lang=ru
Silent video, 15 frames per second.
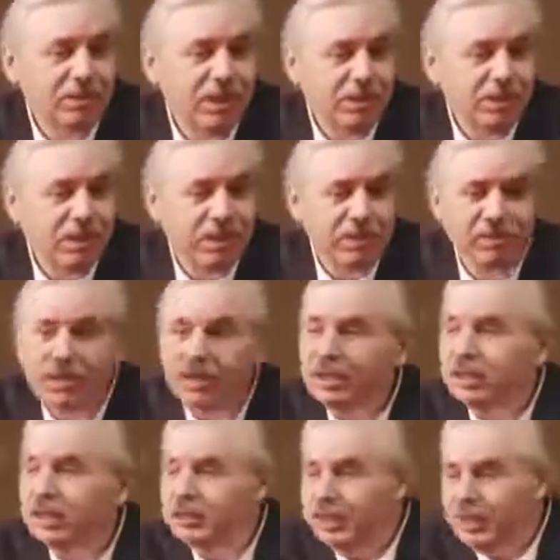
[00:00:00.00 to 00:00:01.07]
имеют право
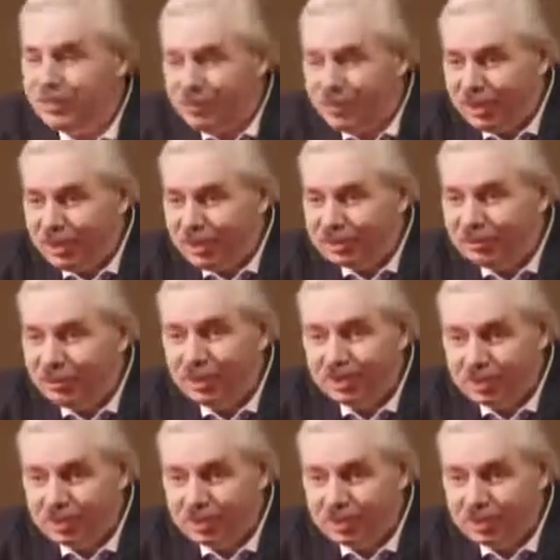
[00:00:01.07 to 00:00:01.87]
владеть и своими богатствами,